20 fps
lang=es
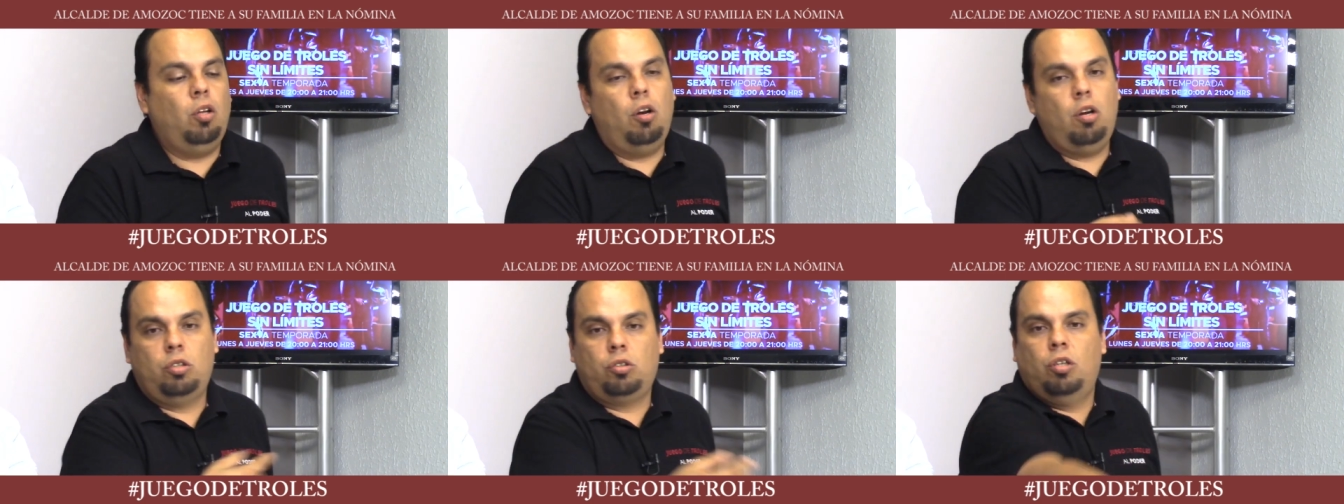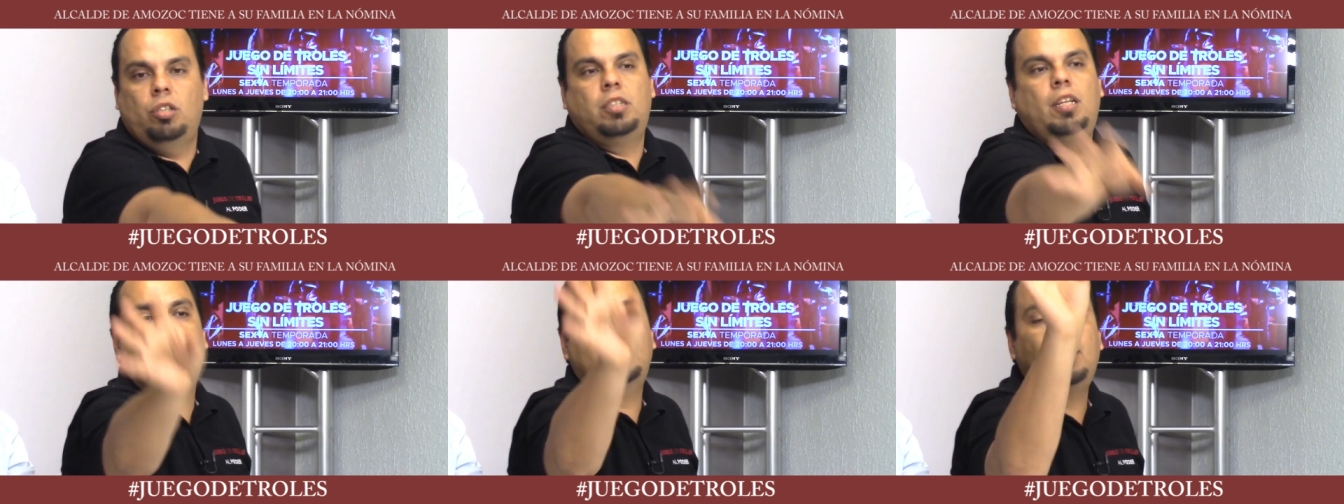los
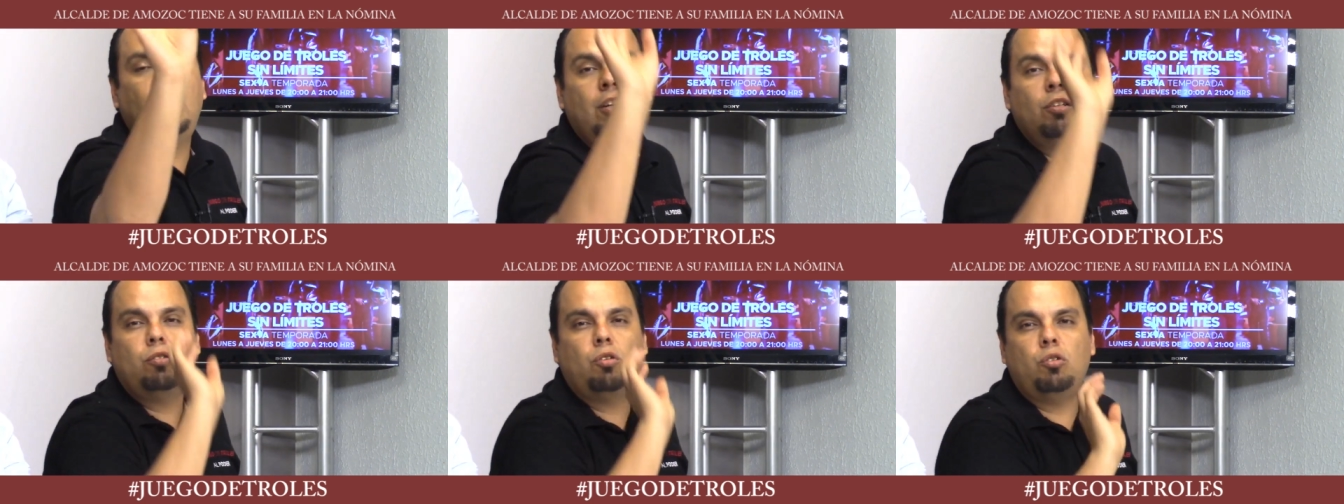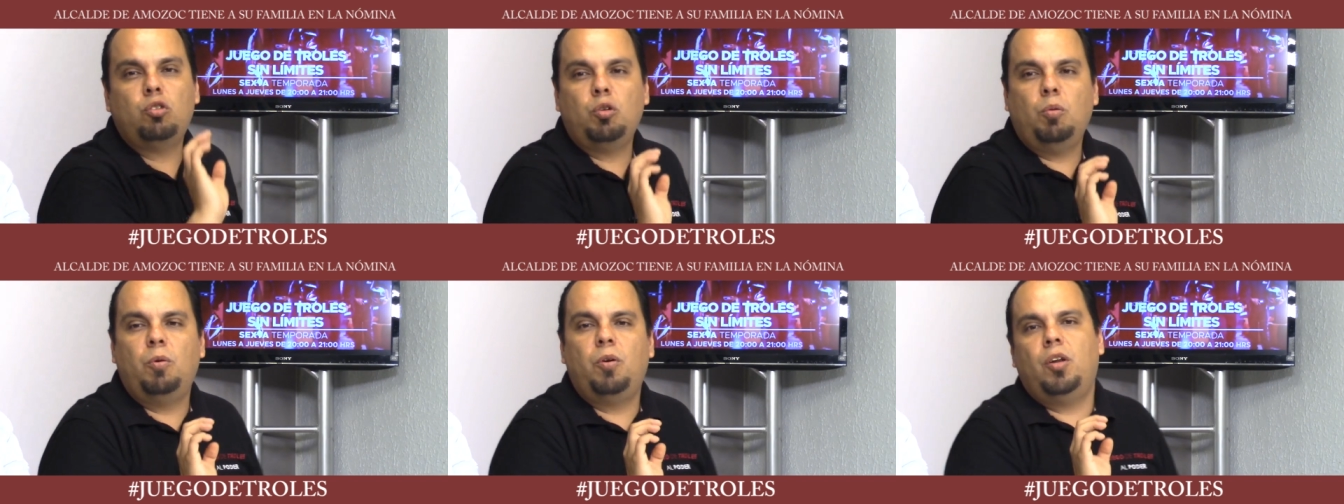contrataron sus
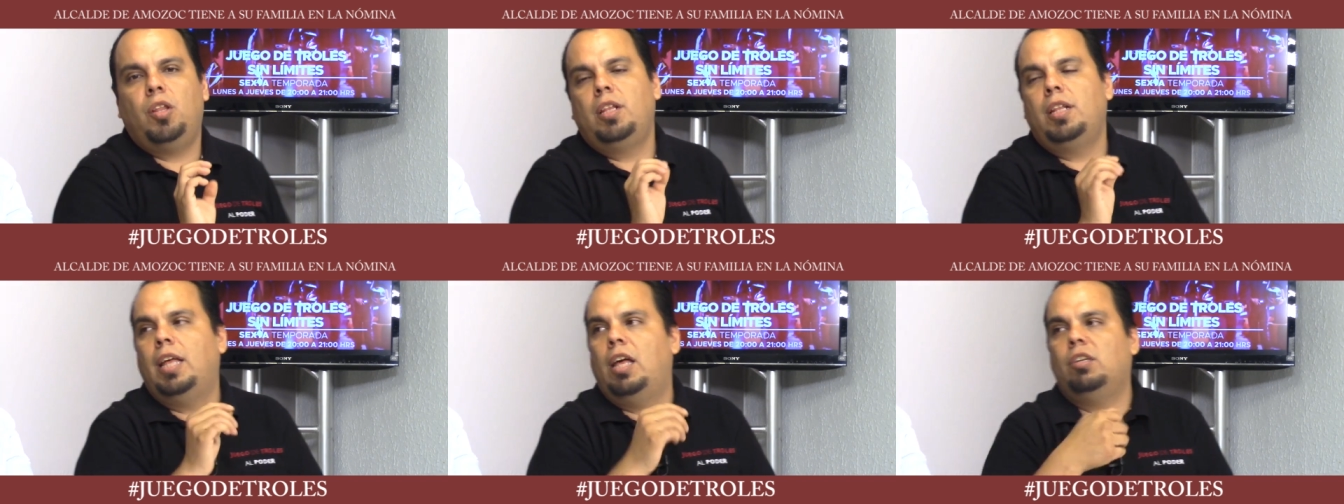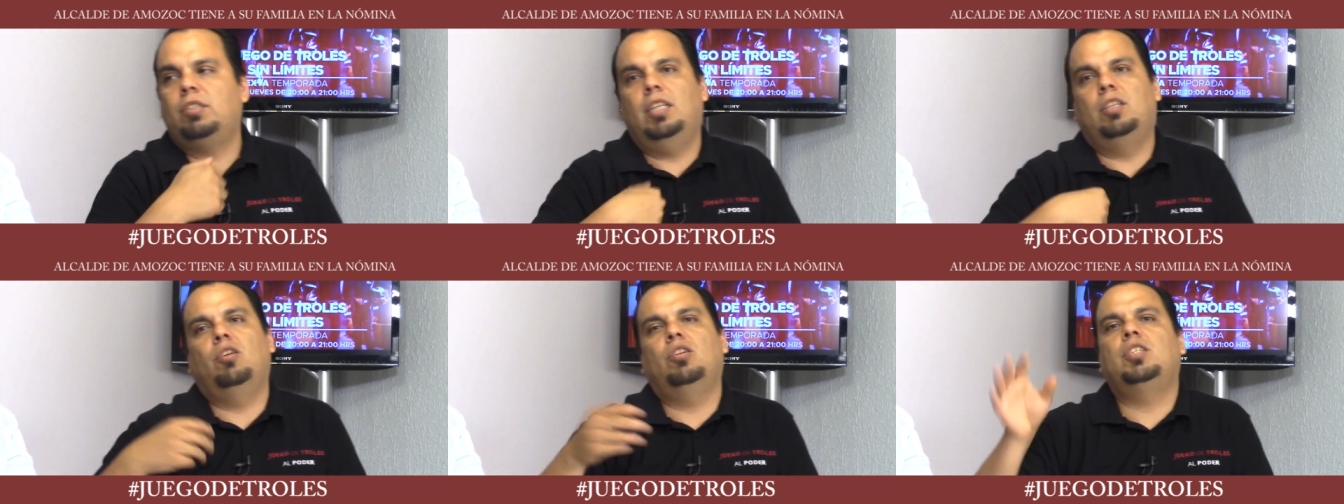
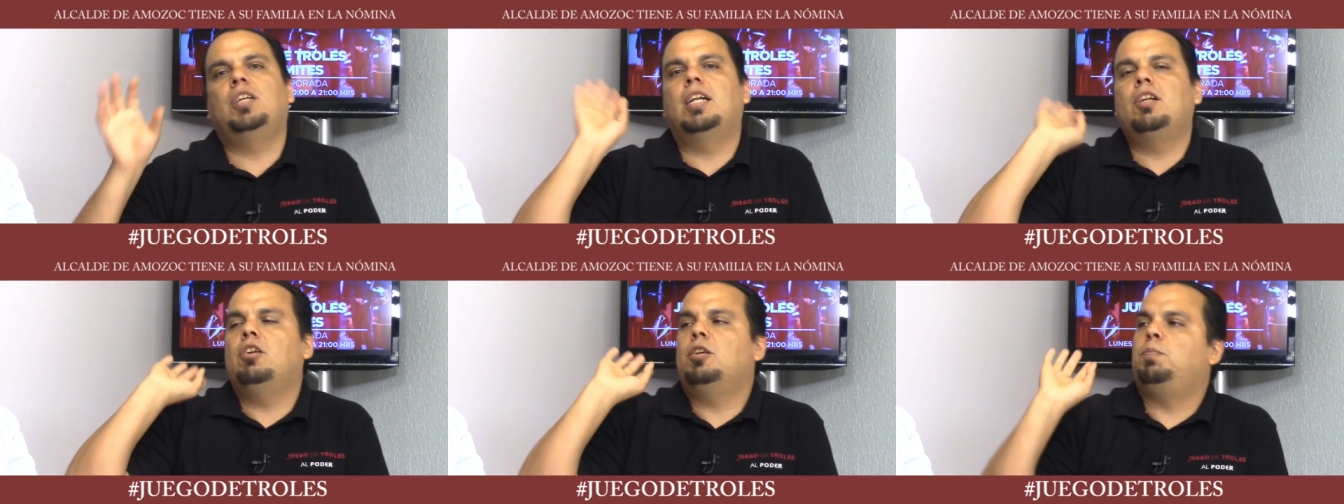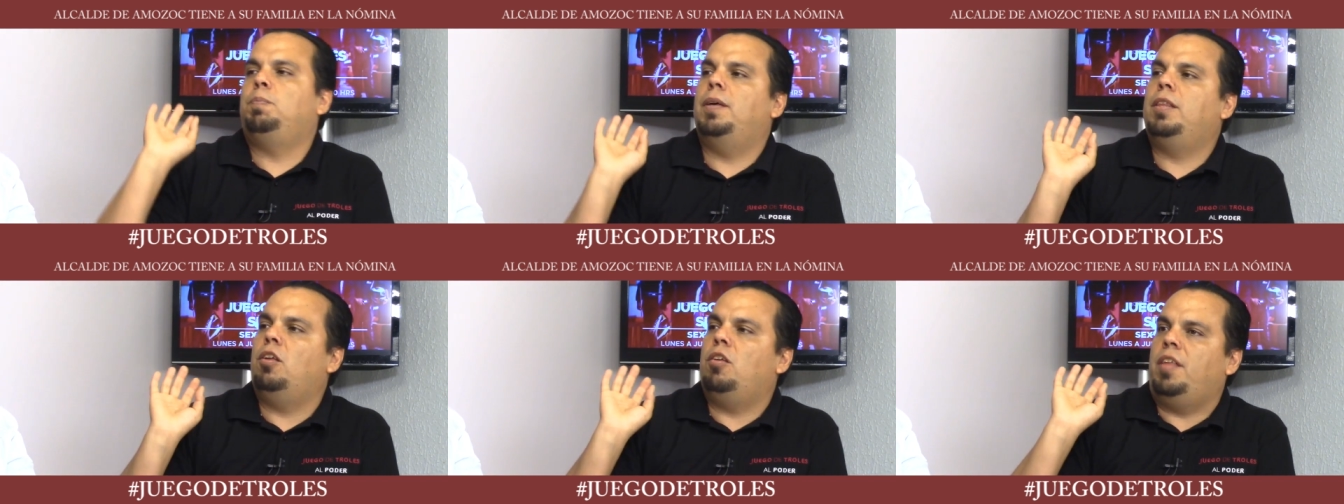subordinados, entonces ya no es
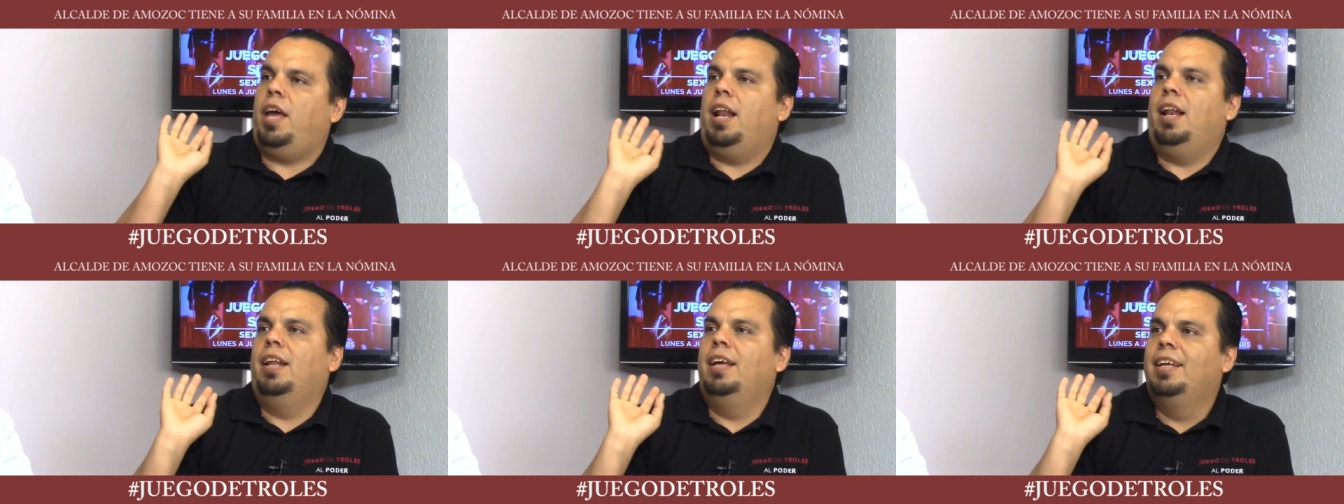pedo de él.